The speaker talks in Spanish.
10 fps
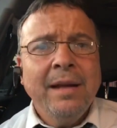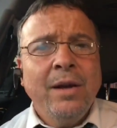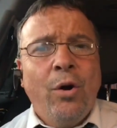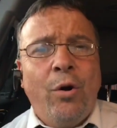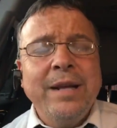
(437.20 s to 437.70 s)

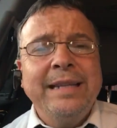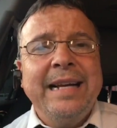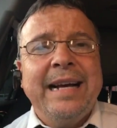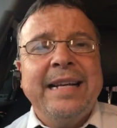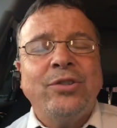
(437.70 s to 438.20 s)
Hoy en
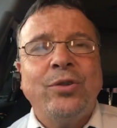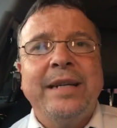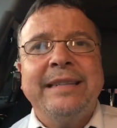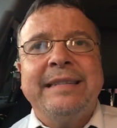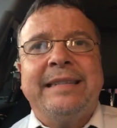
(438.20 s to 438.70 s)
día esto
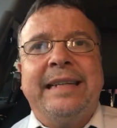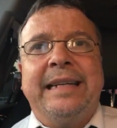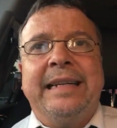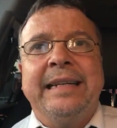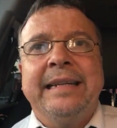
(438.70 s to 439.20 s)
es,
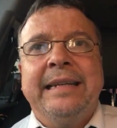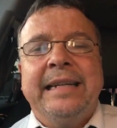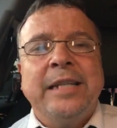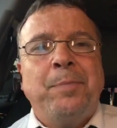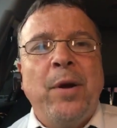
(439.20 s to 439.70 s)
este,
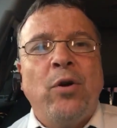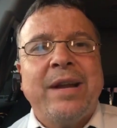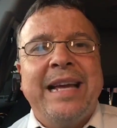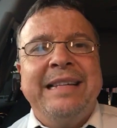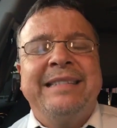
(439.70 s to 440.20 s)
es peor
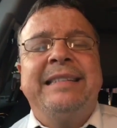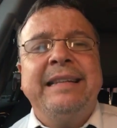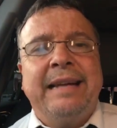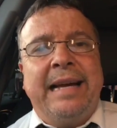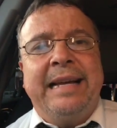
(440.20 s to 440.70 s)
que el
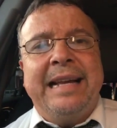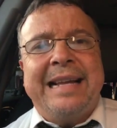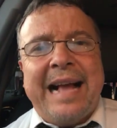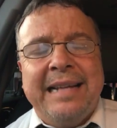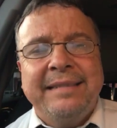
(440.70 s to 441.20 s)
SIDA y que el
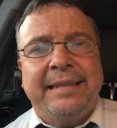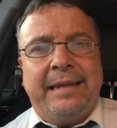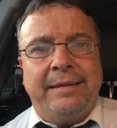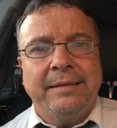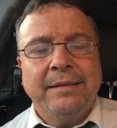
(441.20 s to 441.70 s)
cáncer.